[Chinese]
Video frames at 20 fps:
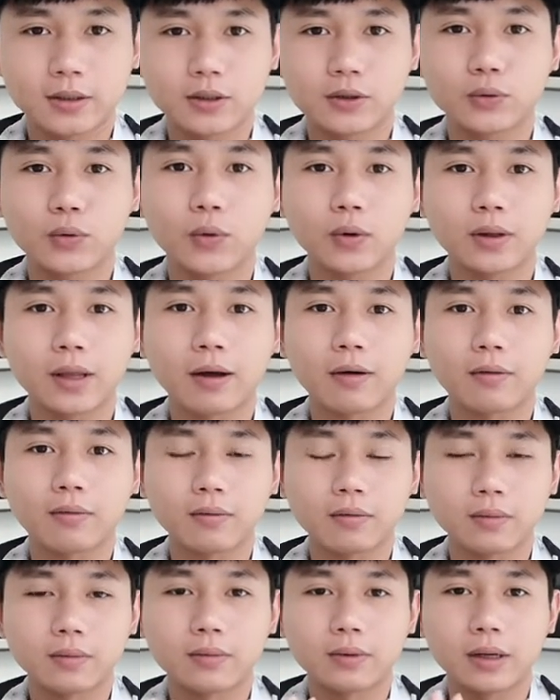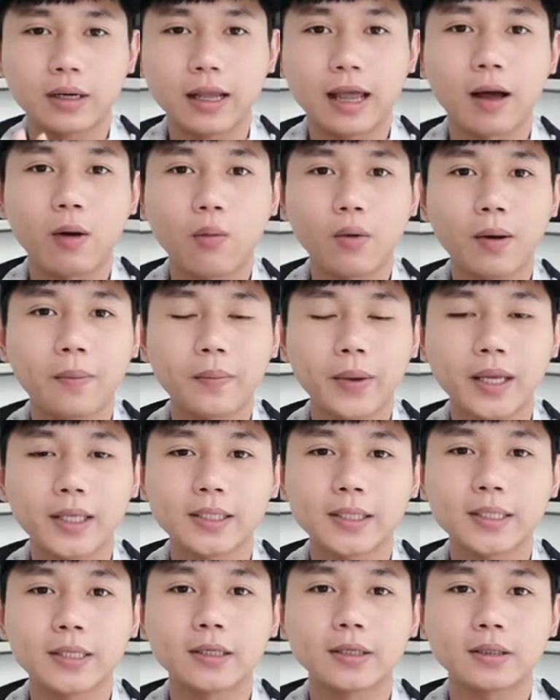做到两万美
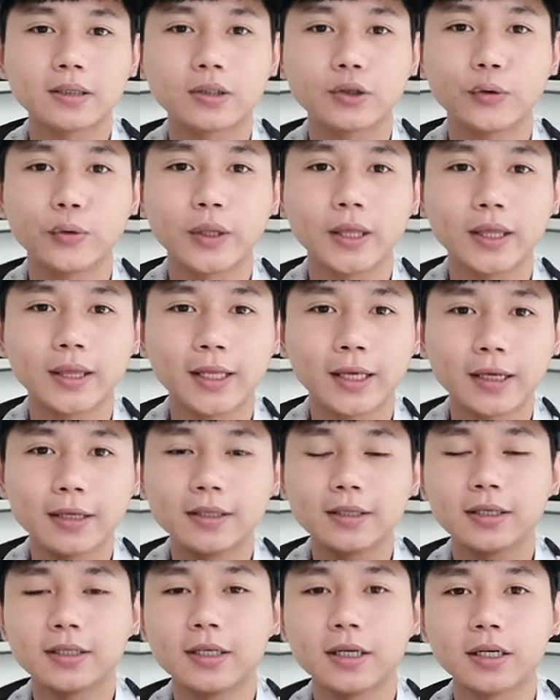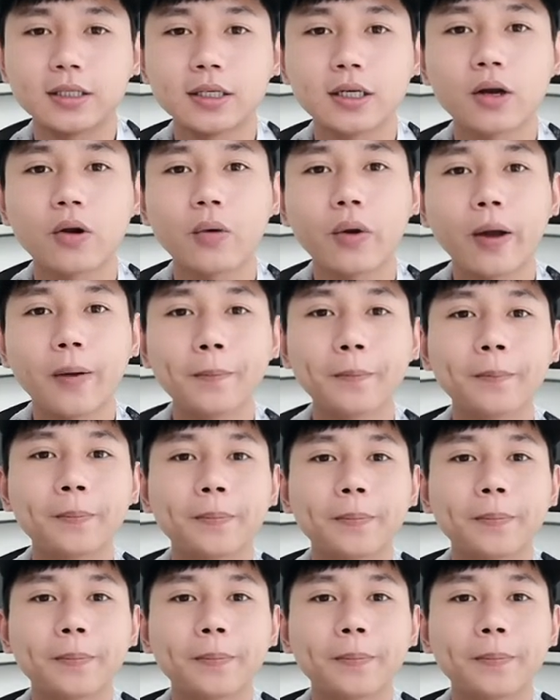金，就会停止这个策略，